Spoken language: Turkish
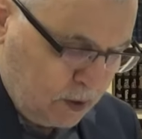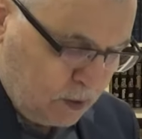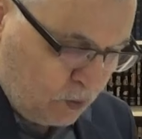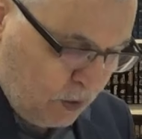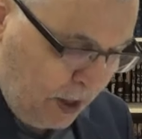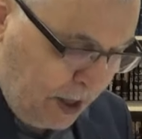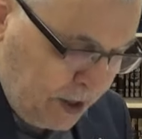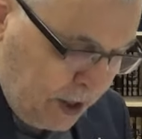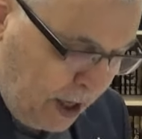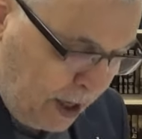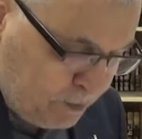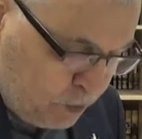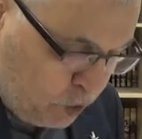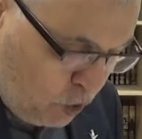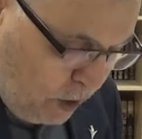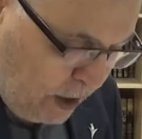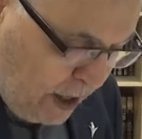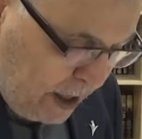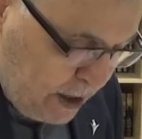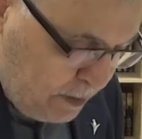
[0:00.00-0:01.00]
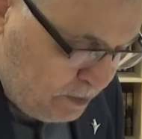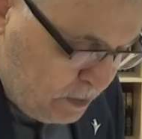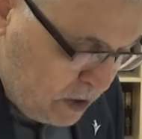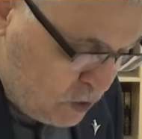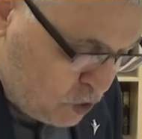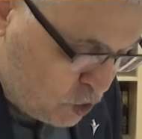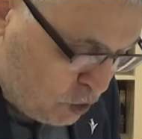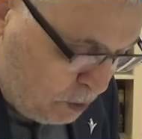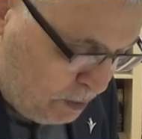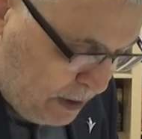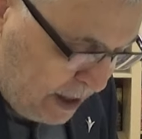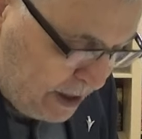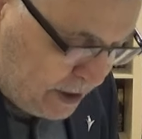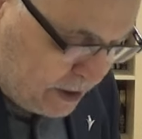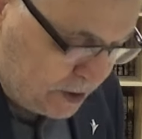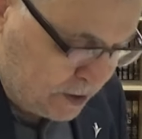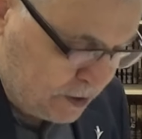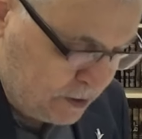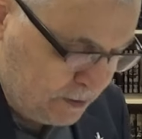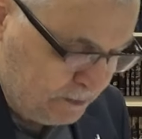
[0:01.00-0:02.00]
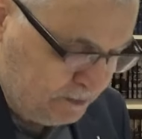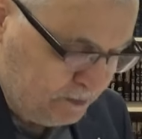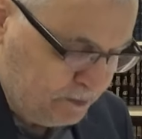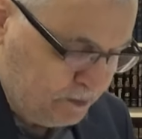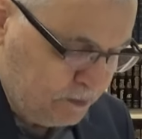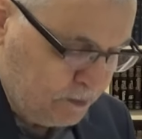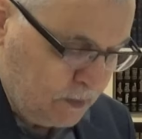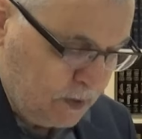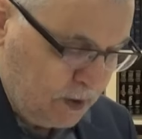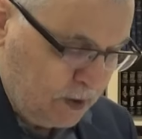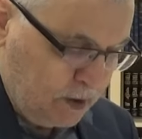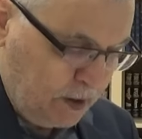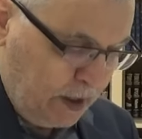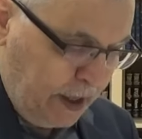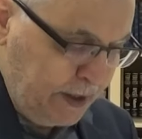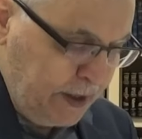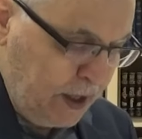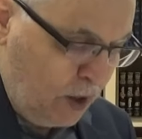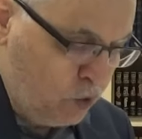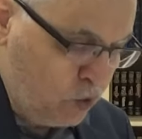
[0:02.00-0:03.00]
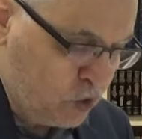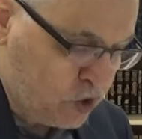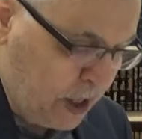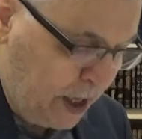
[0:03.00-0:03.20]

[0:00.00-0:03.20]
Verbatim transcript: Ve an Abdullah ibn Zübeyr ennehu